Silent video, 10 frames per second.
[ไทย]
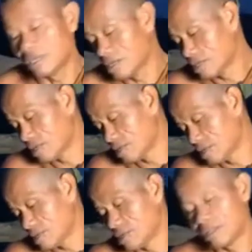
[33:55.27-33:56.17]
เออ
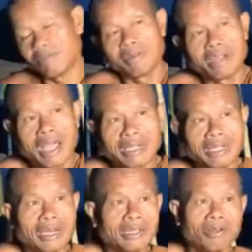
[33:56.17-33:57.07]
เทว
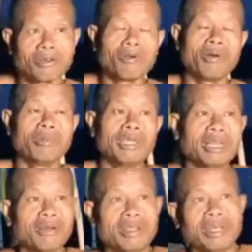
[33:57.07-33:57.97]
ดาคืออะไรก็ค
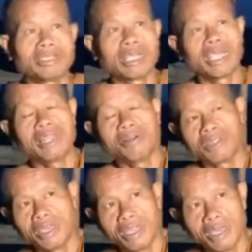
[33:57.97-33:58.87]
วามดีแล้วเนี่ยใจ
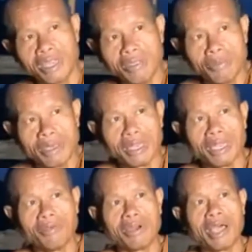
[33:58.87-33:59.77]
เราที่ดีๆ
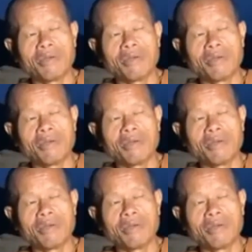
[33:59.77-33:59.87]
เป็นเท